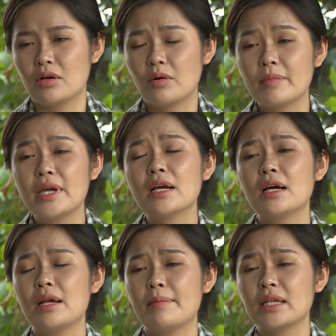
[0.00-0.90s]
Con biết
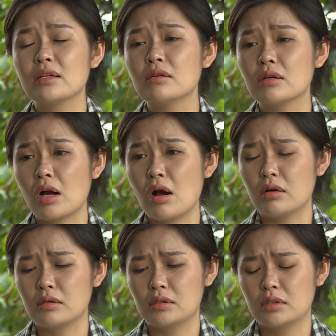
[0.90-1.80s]
là má thương
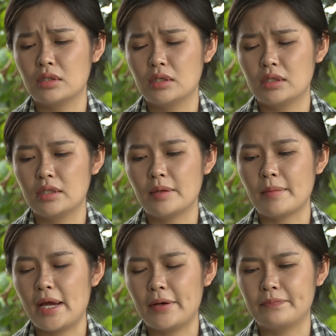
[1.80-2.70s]
con Nhưng
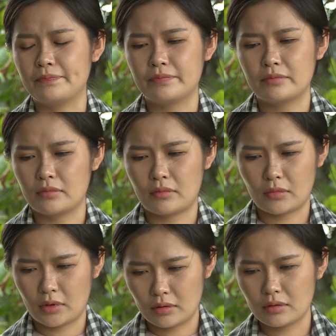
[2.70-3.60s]
mà
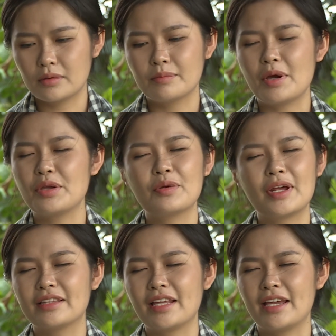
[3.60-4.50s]
Bao nhiêu
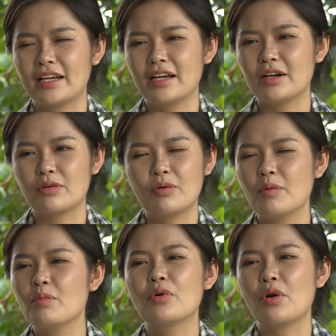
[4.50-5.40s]
đây tiền cũng
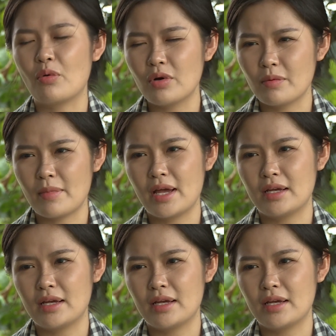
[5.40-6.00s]
không mua đủ đâu má